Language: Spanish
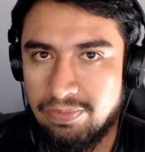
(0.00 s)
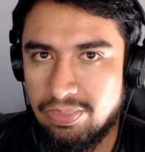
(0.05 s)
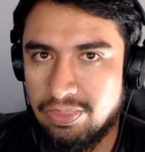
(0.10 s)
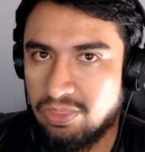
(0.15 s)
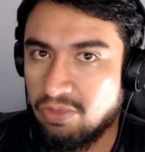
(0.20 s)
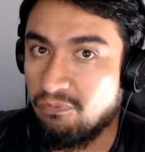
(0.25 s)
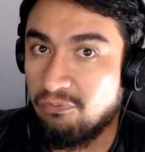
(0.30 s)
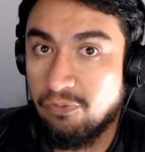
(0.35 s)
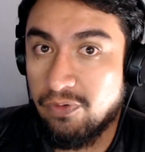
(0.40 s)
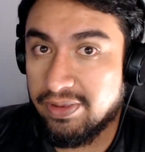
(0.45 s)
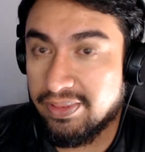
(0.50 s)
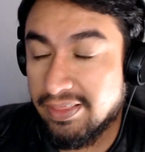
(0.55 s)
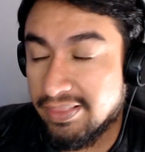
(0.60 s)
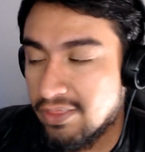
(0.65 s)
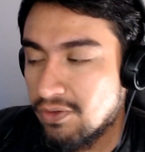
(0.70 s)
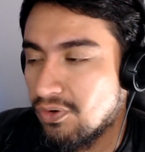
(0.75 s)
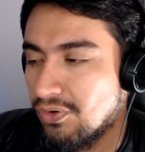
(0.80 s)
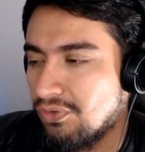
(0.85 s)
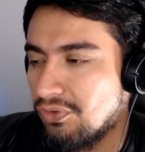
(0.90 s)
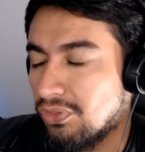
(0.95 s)
Softwares que sí
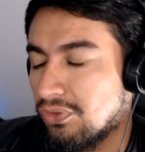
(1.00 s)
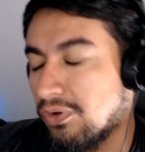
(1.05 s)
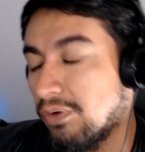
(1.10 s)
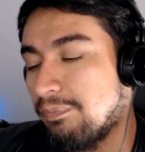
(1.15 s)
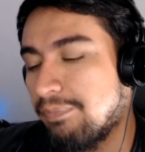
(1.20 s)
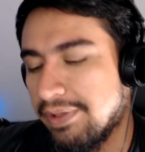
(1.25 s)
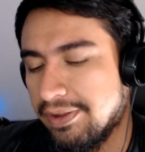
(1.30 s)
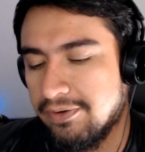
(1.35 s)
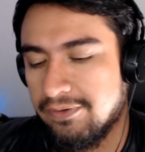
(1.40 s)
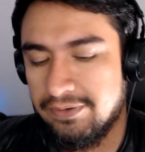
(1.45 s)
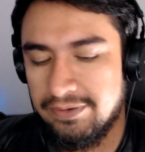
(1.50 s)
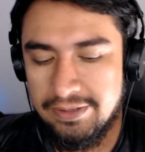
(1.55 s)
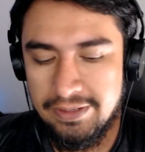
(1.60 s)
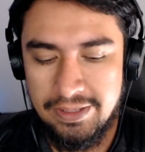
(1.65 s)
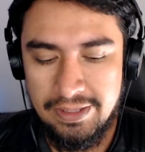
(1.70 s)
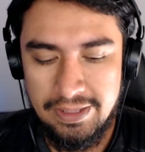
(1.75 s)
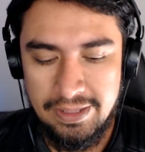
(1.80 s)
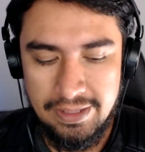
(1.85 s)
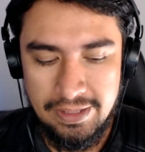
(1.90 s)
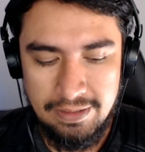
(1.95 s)
conozco, pero...
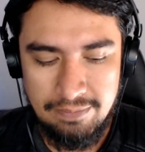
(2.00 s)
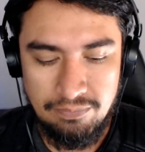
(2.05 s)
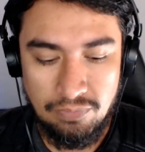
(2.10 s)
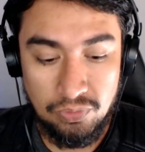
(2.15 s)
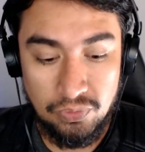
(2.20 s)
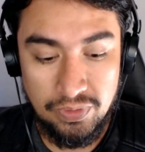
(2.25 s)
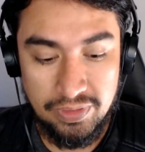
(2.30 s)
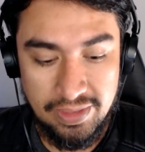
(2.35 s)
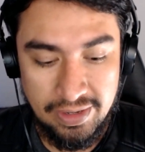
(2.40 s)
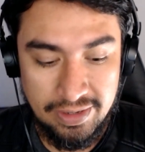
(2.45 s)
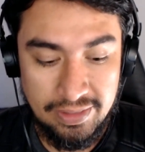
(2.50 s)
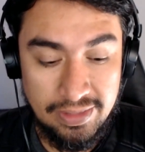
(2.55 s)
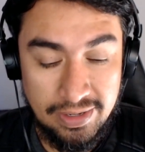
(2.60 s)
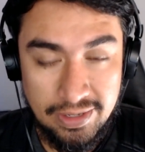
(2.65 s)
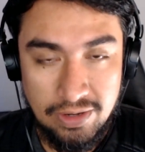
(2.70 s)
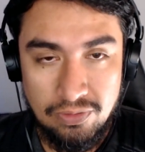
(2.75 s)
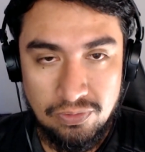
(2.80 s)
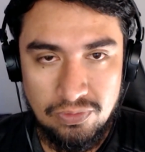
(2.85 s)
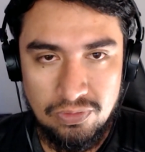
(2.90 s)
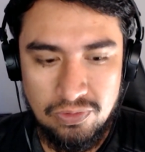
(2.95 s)
Motores de render que
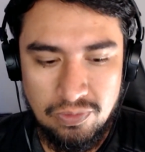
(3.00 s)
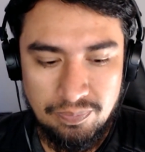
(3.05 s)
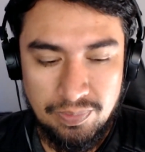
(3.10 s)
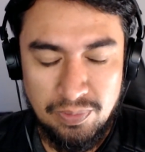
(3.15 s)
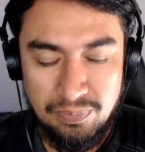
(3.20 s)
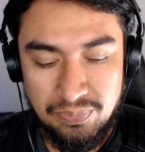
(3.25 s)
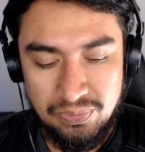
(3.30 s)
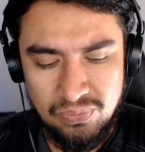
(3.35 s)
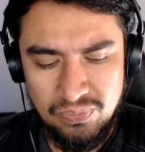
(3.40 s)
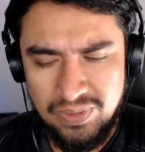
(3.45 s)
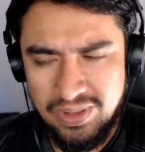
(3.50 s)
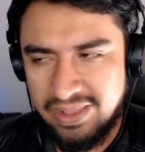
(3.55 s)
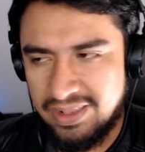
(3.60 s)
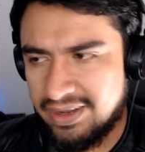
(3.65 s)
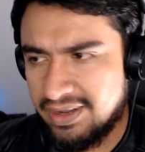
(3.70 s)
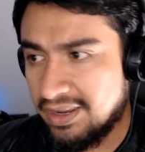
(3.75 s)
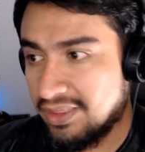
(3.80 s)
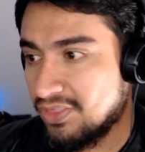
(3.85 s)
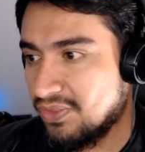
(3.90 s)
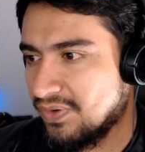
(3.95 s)
conozco, pero pues nunca he
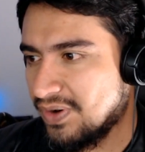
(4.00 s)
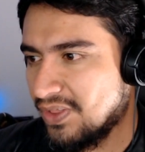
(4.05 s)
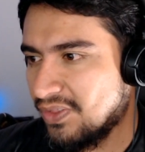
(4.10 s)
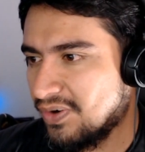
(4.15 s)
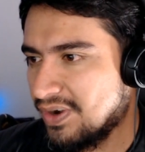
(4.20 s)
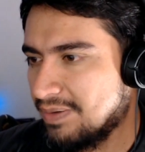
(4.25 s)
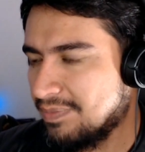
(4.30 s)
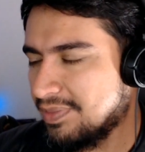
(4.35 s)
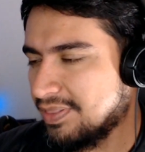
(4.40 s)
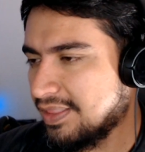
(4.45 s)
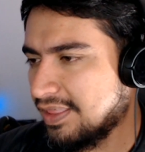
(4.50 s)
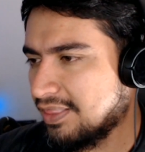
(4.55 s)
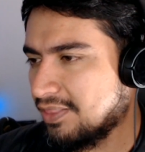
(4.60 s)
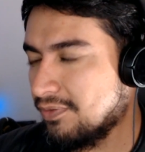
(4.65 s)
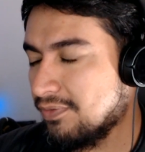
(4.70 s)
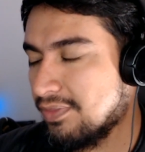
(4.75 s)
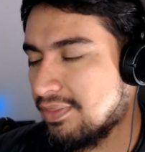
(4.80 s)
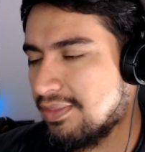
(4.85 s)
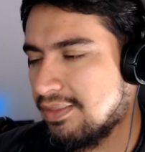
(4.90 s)
reaccionado realmente a estos.